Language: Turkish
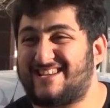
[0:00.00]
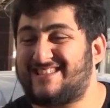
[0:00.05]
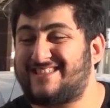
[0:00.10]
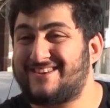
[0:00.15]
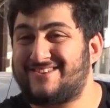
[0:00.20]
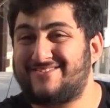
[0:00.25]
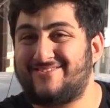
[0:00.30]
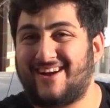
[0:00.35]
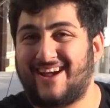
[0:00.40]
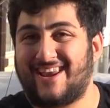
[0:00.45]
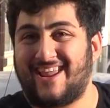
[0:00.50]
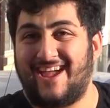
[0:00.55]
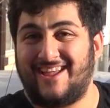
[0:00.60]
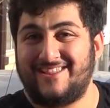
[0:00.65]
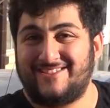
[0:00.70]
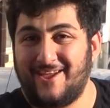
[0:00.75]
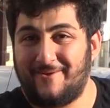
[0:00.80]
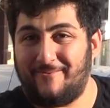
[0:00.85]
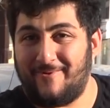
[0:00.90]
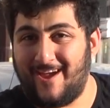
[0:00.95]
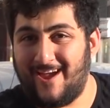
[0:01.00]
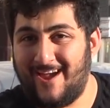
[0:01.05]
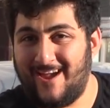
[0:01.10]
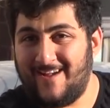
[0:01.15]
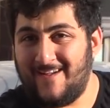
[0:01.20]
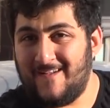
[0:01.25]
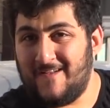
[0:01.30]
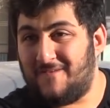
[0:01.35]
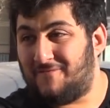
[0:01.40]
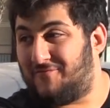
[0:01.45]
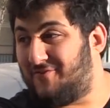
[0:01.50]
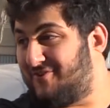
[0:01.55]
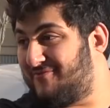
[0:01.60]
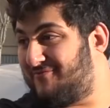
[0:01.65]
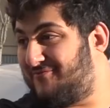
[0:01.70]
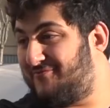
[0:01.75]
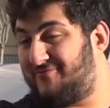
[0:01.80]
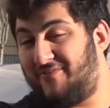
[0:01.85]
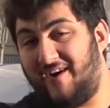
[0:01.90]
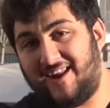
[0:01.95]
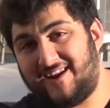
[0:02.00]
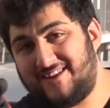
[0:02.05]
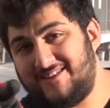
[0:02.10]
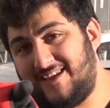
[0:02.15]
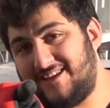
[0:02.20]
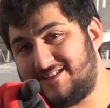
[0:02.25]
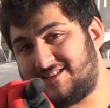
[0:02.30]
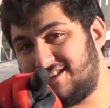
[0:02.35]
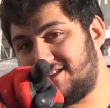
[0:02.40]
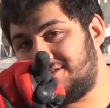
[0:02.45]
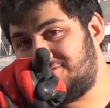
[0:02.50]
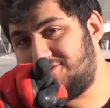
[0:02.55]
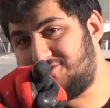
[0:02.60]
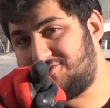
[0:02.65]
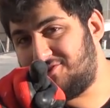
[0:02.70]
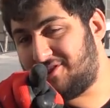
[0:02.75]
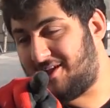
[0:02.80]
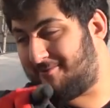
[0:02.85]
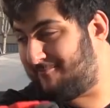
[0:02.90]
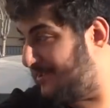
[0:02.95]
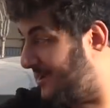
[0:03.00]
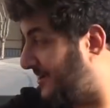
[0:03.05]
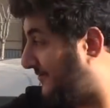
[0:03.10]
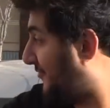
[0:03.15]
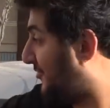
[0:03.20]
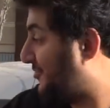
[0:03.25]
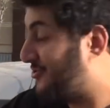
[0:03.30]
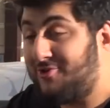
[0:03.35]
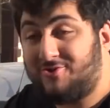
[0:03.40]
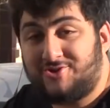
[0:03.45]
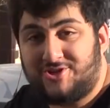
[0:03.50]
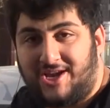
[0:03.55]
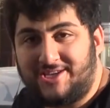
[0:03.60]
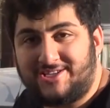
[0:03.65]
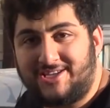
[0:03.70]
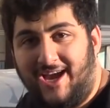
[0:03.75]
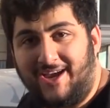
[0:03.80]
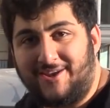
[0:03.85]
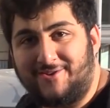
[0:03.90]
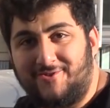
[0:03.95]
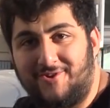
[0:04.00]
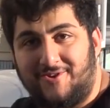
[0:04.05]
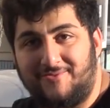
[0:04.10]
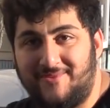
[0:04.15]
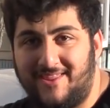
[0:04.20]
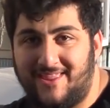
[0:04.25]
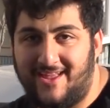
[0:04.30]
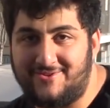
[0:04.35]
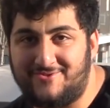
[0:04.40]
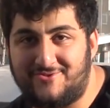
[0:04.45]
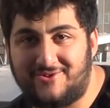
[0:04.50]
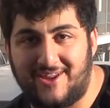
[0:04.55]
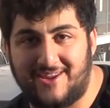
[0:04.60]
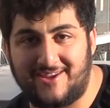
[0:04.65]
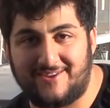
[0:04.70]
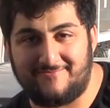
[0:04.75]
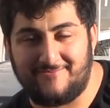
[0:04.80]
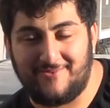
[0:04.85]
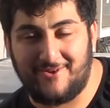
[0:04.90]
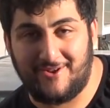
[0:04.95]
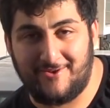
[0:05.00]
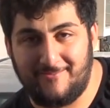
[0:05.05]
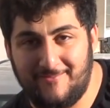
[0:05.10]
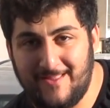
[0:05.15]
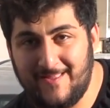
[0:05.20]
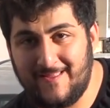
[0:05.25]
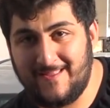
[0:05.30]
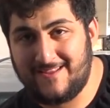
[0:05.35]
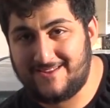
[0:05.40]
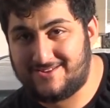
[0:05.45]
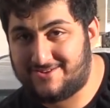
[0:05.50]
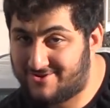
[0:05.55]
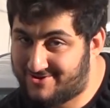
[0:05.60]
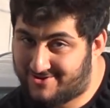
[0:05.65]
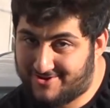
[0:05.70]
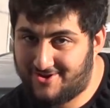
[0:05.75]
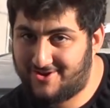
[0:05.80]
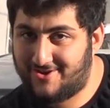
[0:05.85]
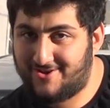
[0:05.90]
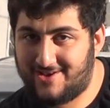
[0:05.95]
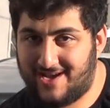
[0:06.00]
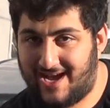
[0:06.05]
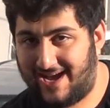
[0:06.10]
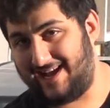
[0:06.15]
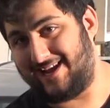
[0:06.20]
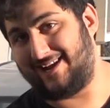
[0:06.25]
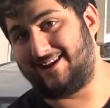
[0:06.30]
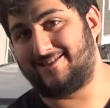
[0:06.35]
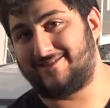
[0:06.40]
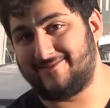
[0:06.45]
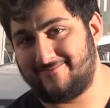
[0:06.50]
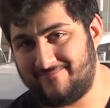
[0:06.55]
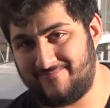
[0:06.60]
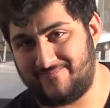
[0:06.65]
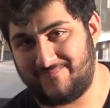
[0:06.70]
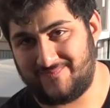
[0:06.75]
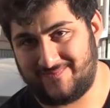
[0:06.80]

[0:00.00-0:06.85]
Çıktık yukarı Entebe'ye. Farkındaysanız videodan beri full yokuş aşağı gidiyorum. Neden yukarı gitmiyorum? Çünkü ayarladım.